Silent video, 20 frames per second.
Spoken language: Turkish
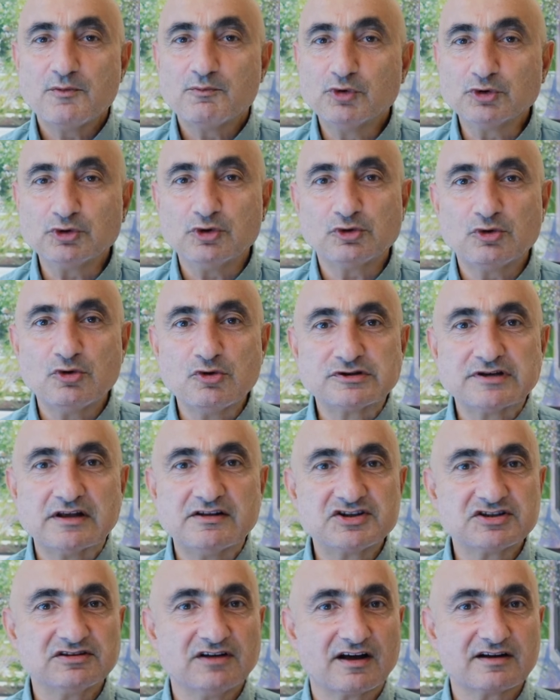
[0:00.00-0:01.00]
Bugünkü
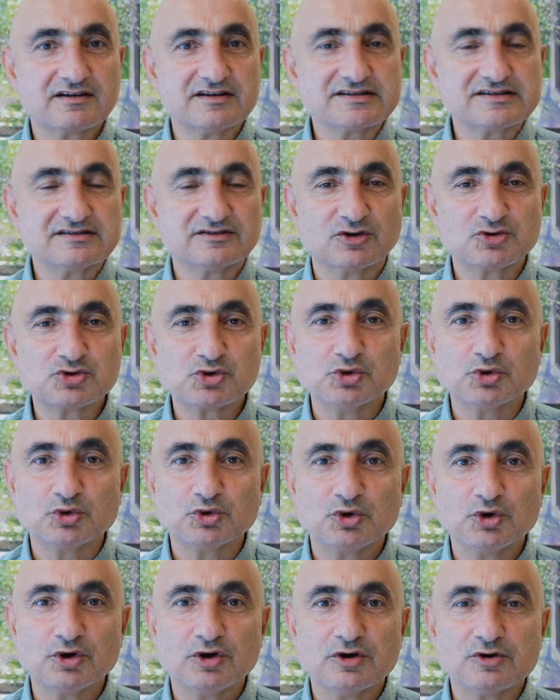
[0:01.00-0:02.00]
yükselişin arkasında
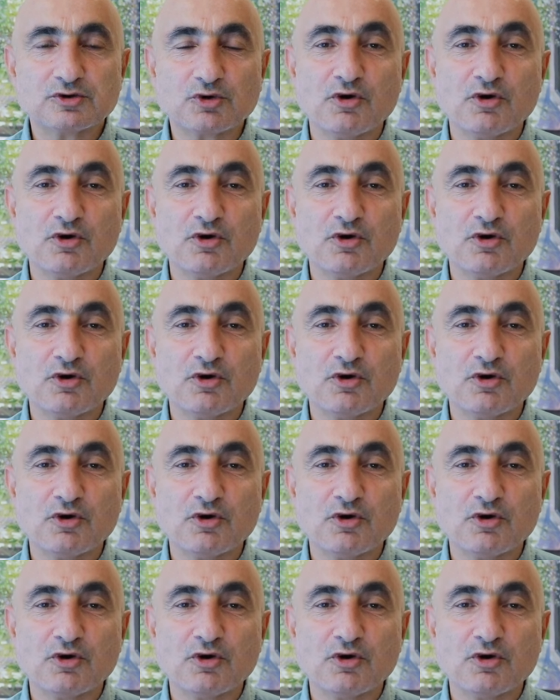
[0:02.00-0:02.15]
çünkü